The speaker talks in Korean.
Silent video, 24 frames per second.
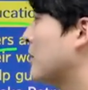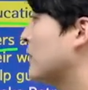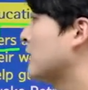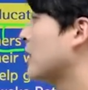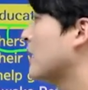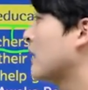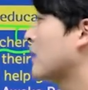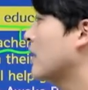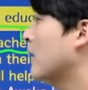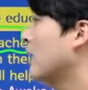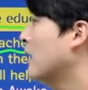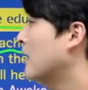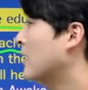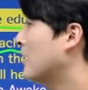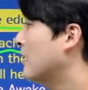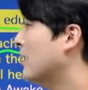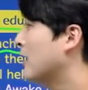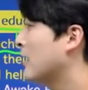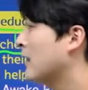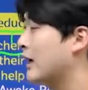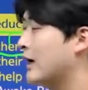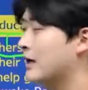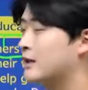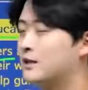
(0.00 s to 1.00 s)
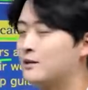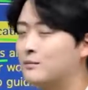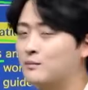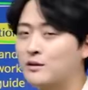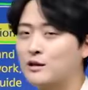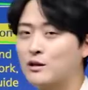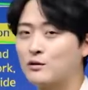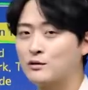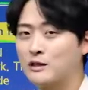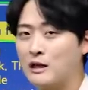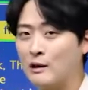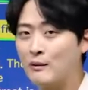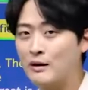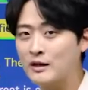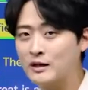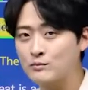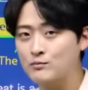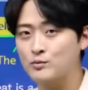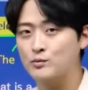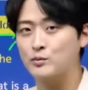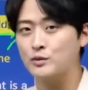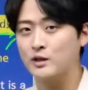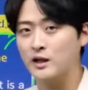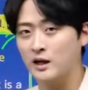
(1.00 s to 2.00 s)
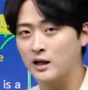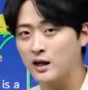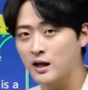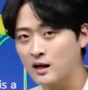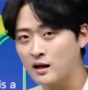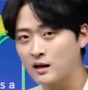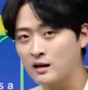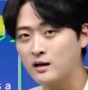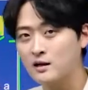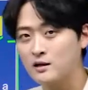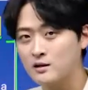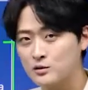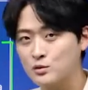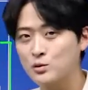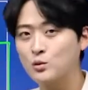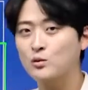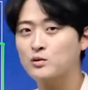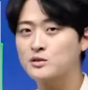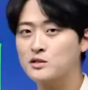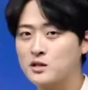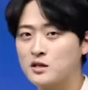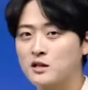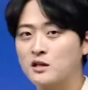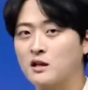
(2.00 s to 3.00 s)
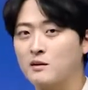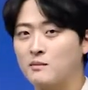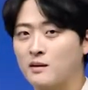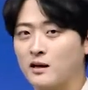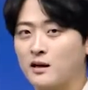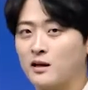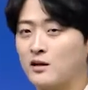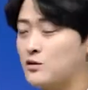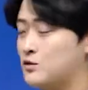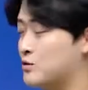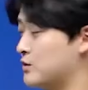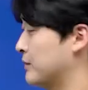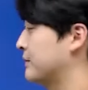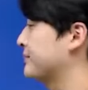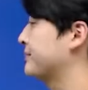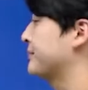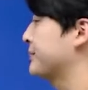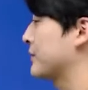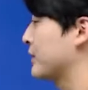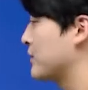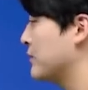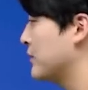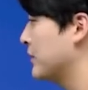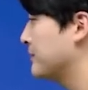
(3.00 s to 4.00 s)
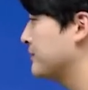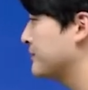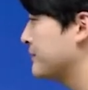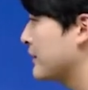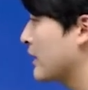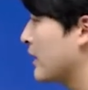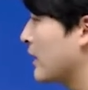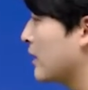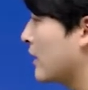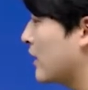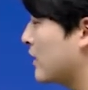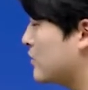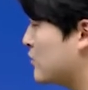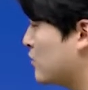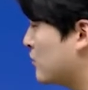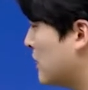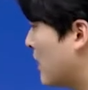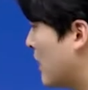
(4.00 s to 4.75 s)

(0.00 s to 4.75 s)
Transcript: 맥락과 같은 맥락으로 나와 있는 부분이니까 소고시키는 게 맞겠죠. 그죠? 쭉